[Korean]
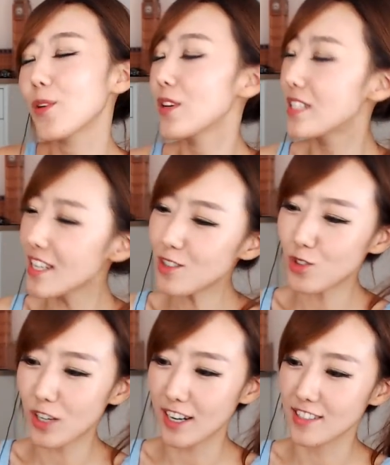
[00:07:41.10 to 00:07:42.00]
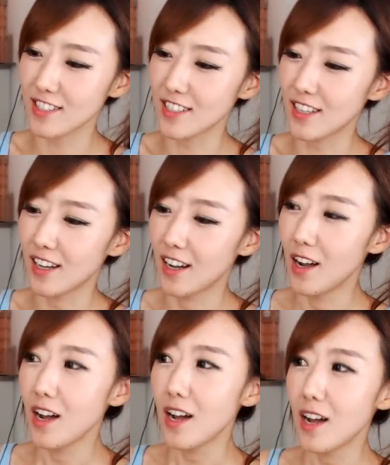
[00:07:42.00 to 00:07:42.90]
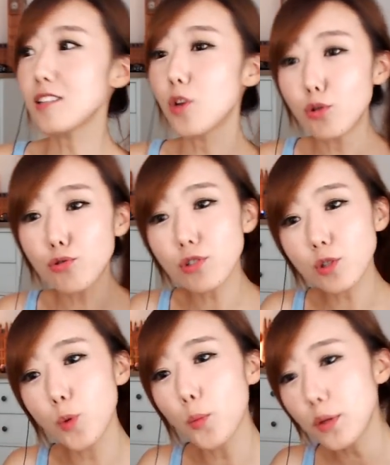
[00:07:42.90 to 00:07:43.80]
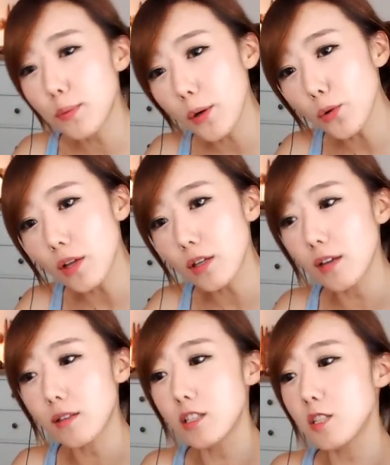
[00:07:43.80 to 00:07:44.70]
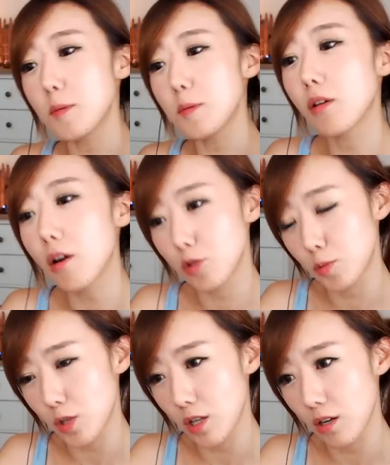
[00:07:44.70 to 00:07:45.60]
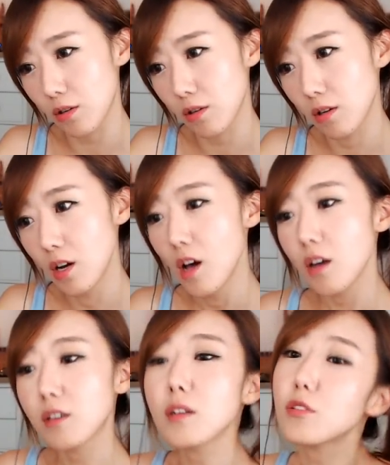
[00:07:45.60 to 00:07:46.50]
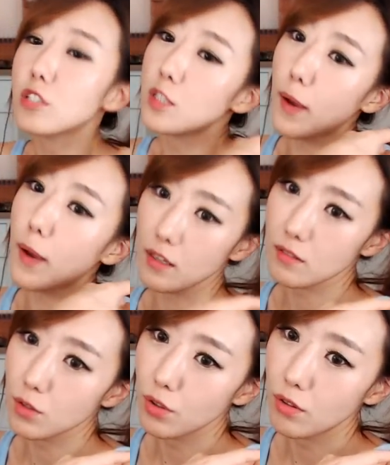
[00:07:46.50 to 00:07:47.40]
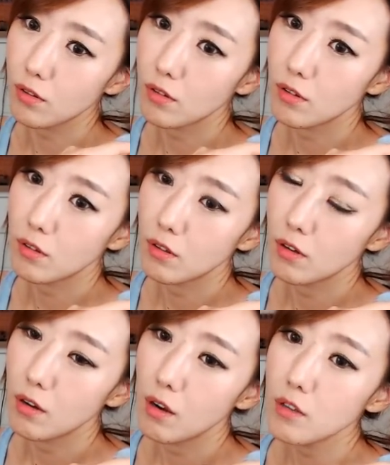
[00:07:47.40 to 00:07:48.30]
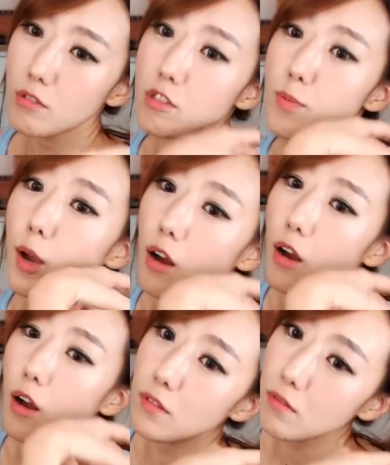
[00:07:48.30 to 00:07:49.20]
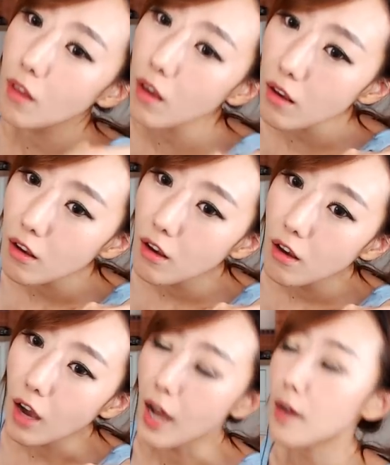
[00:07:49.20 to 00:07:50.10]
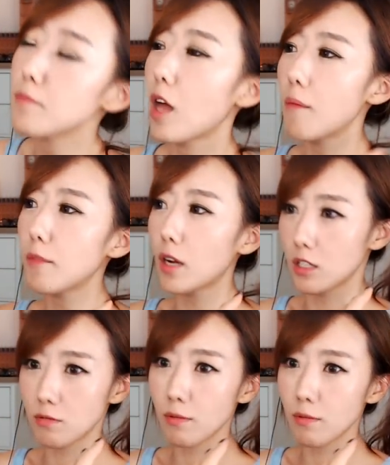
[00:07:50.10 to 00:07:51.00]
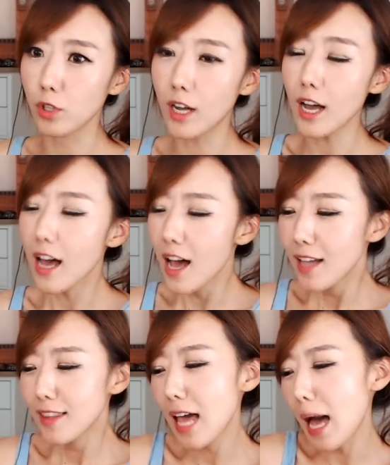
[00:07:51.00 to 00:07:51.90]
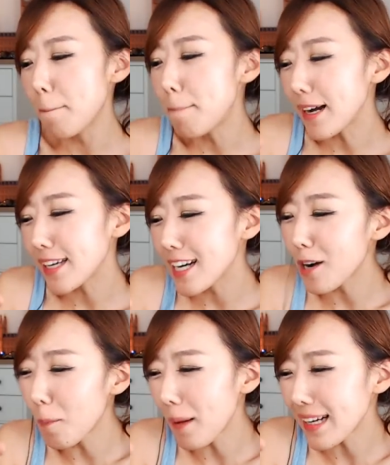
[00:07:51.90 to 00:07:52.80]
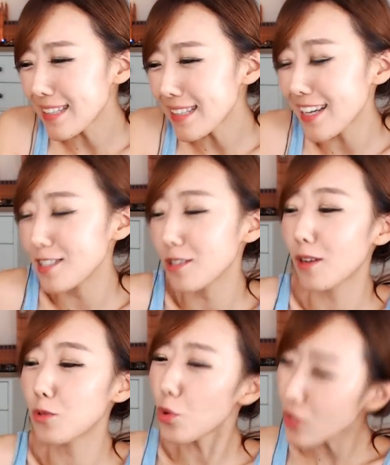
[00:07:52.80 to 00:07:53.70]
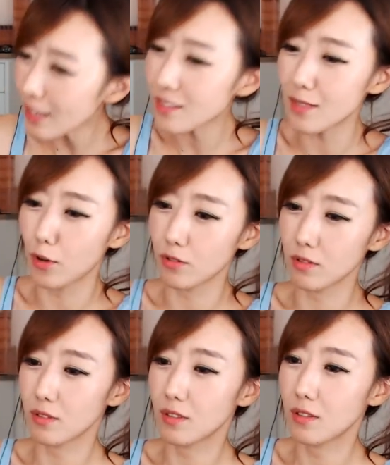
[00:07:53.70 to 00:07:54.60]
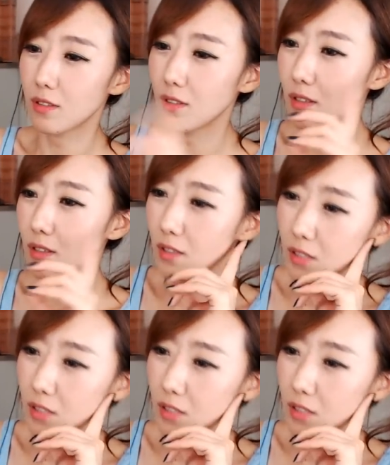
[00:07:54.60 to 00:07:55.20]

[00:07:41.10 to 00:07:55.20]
괜찮을 줄 알았지. 난 12시고 몸이 피곤하니까 일단 집에 들어가고 싶잖아요. 그래서 집에 갔어요. 집에 갔는데 암 다음날 아침에 보니까 내 앞바퀴가 그 빨간색이 있었다고 또 딱지를 먹었어